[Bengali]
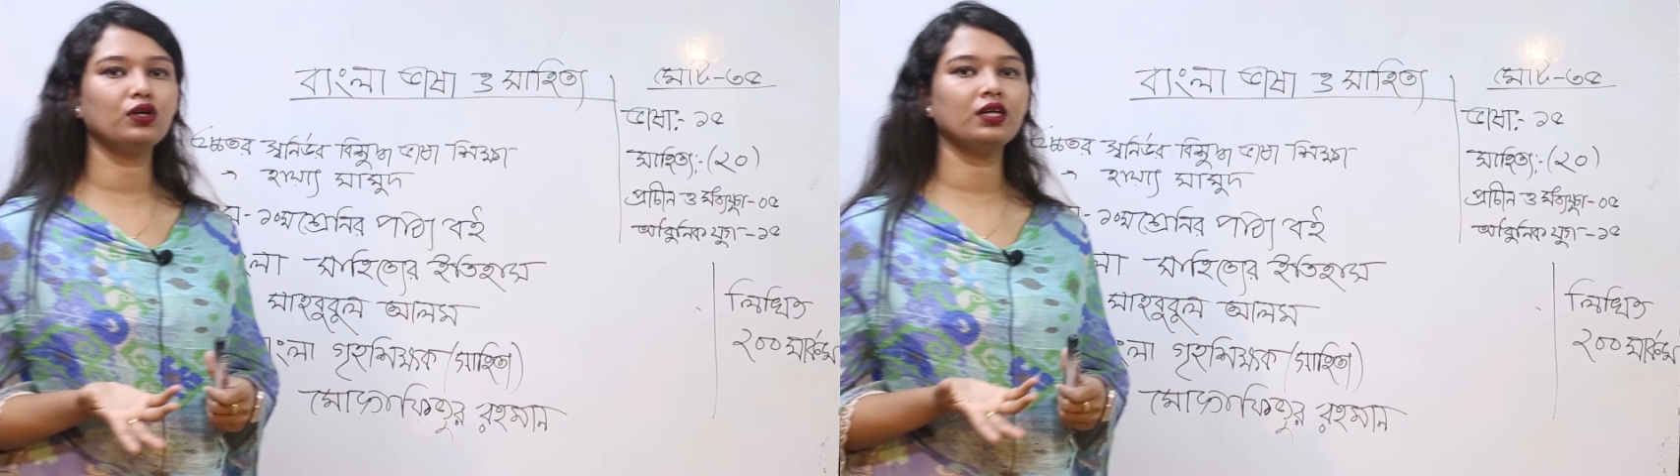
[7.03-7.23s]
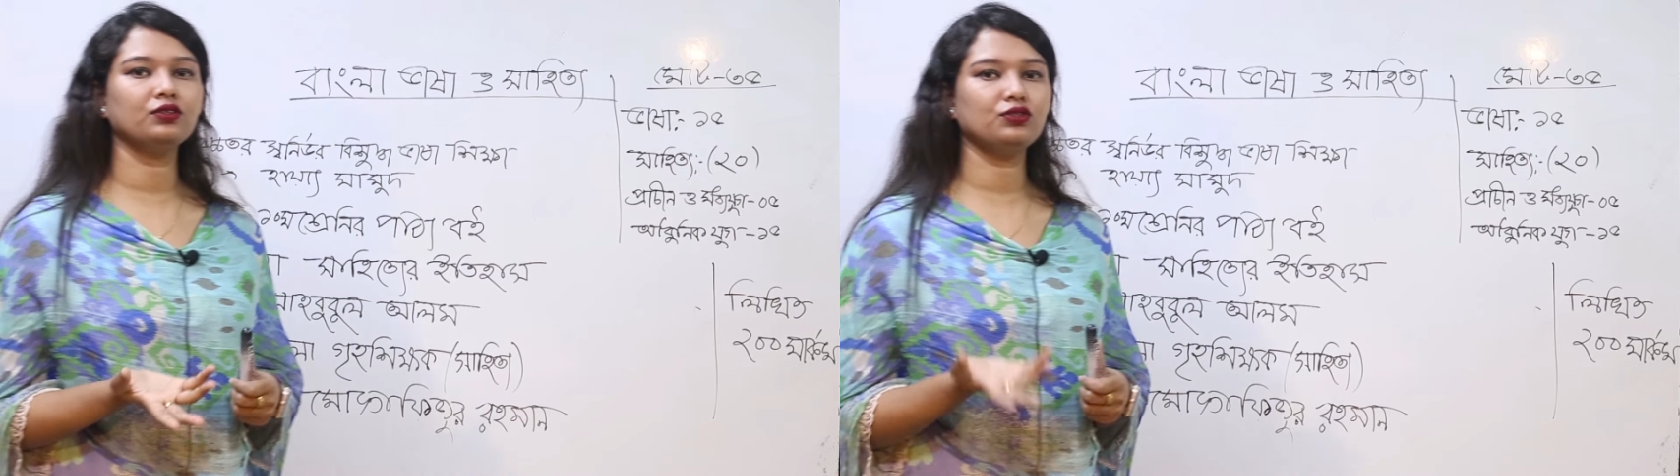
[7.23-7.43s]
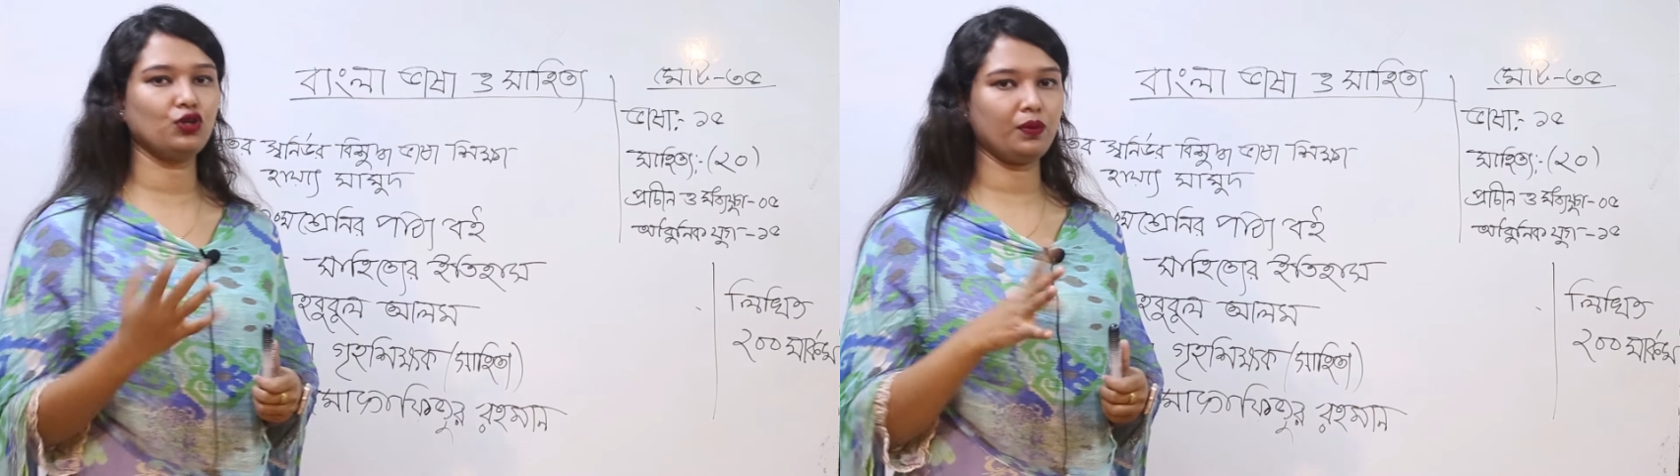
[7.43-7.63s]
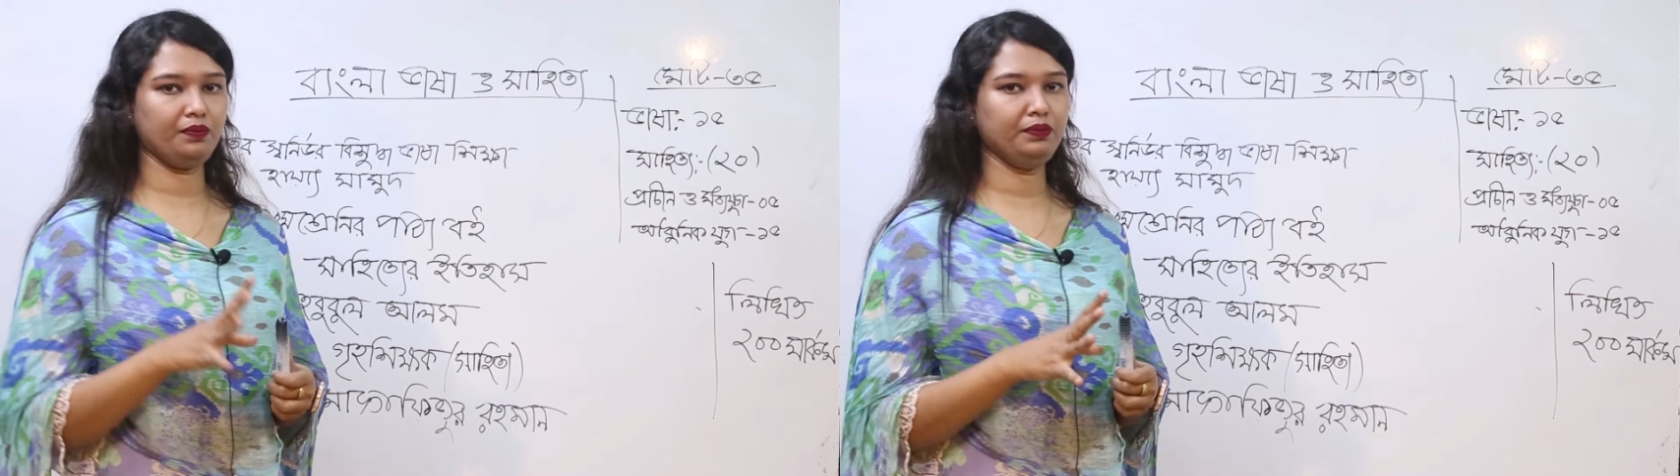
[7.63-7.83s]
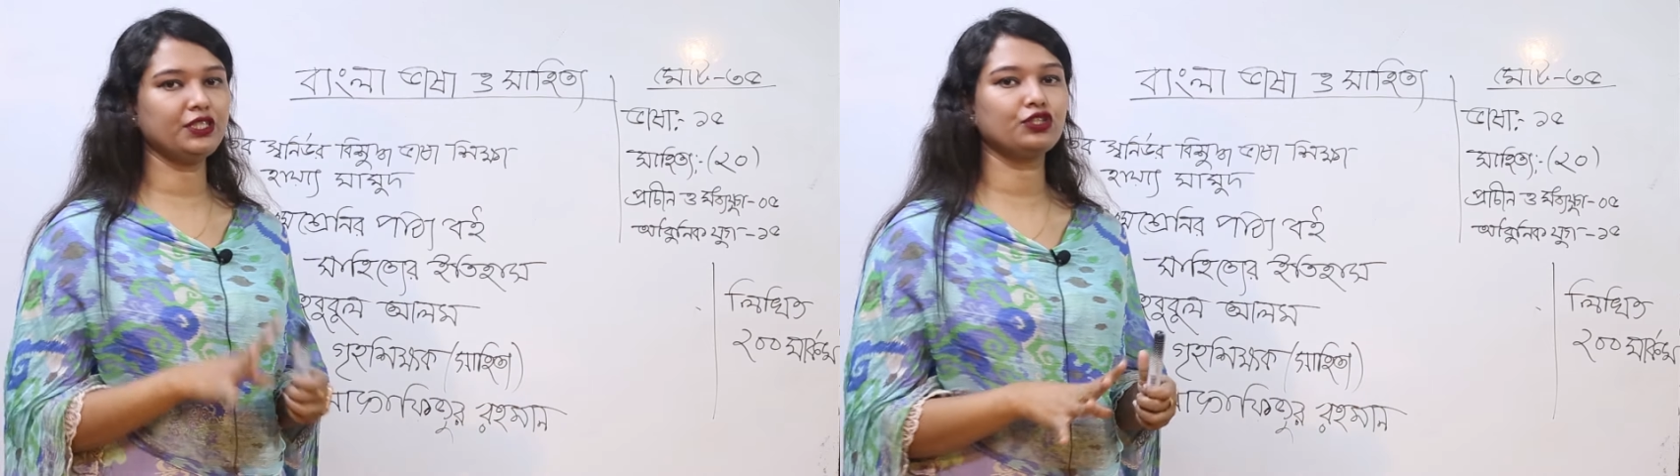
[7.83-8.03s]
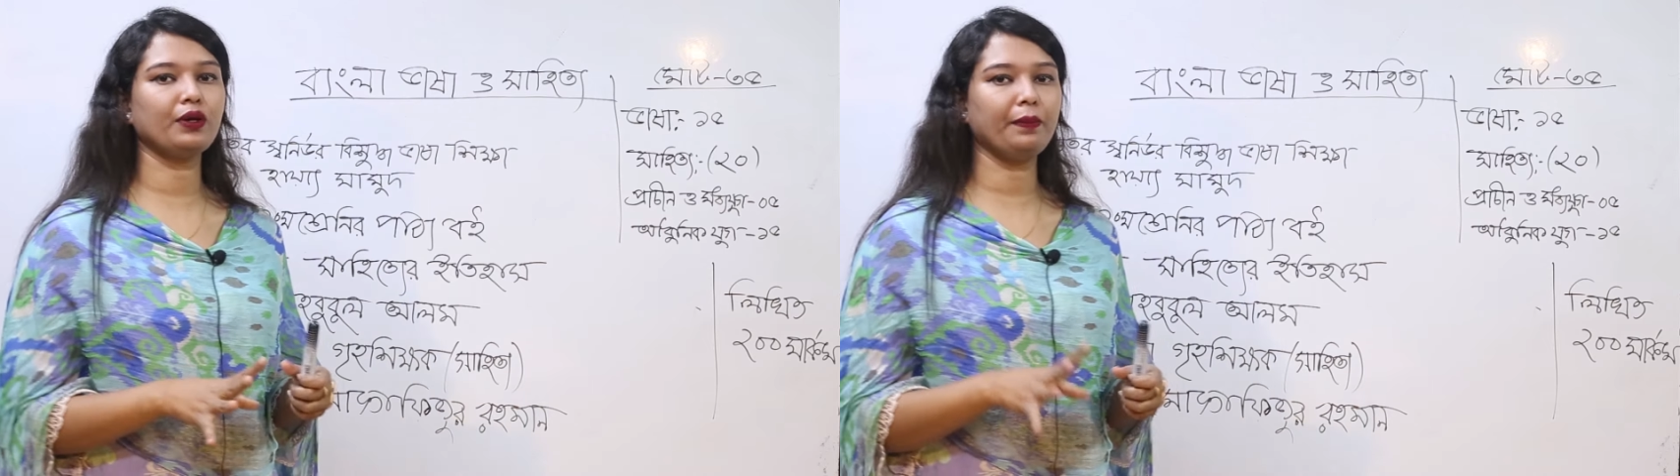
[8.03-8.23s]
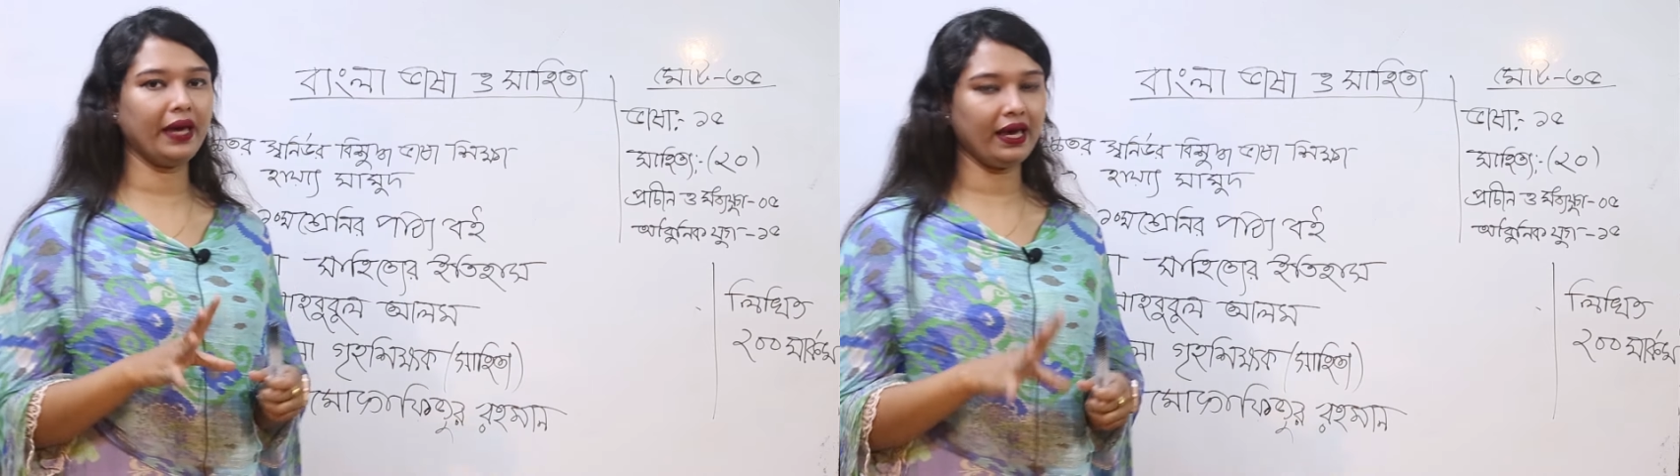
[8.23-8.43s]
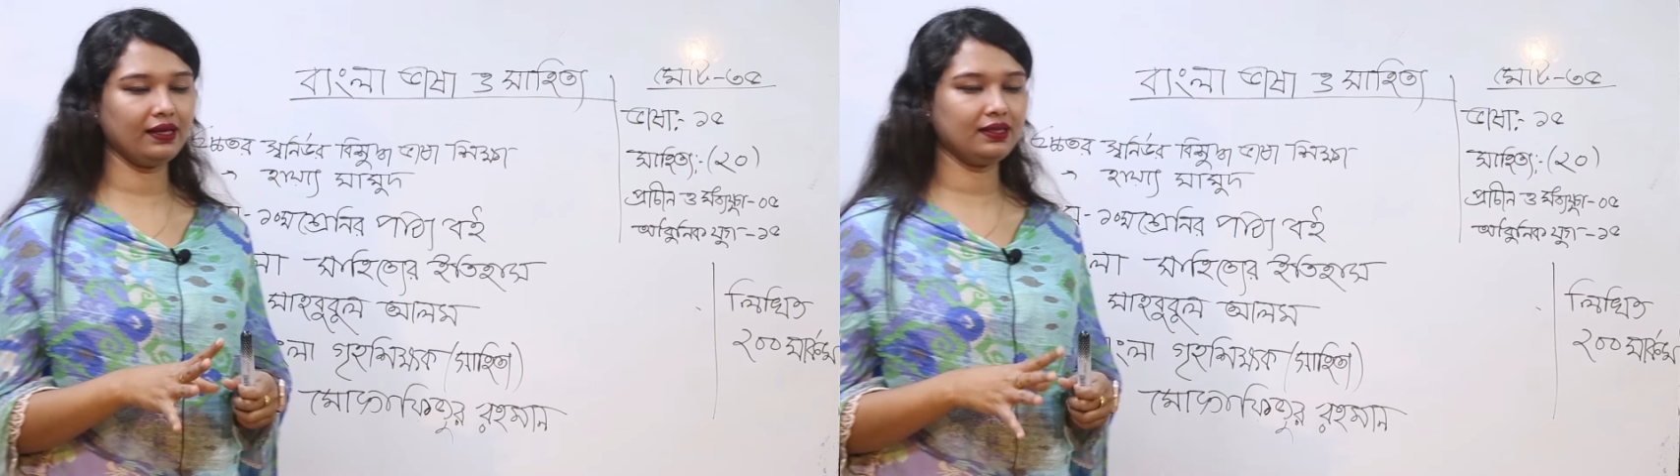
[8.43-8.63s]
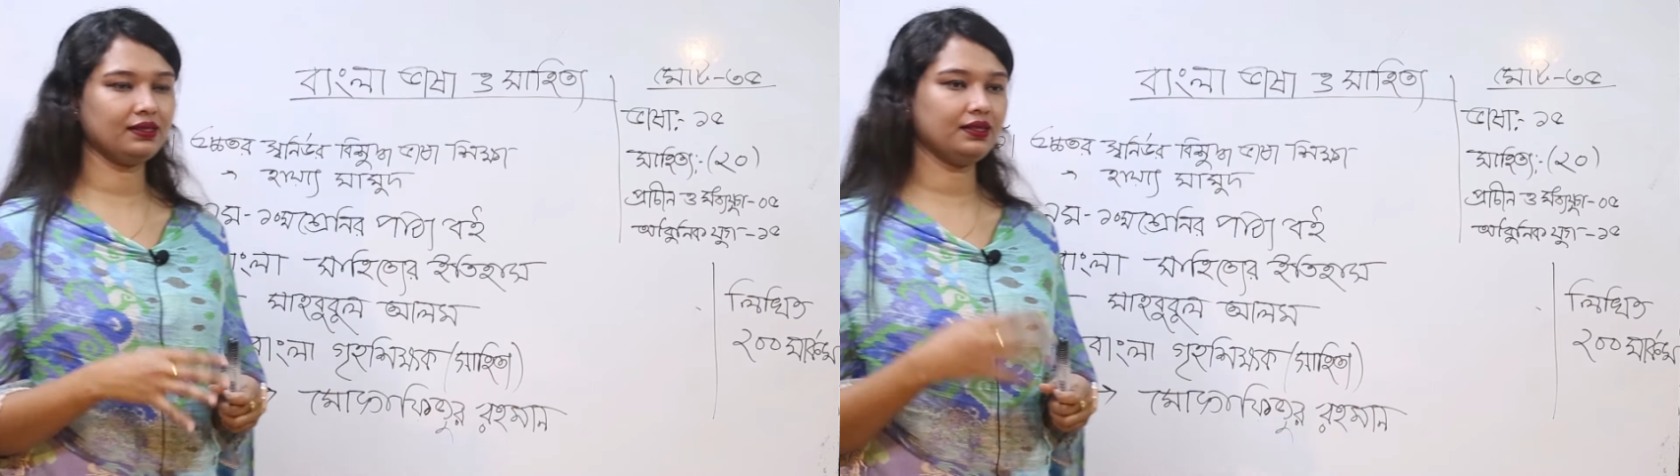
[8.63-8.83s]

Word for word: অন্য জব বিশেষ করে ব্যাংক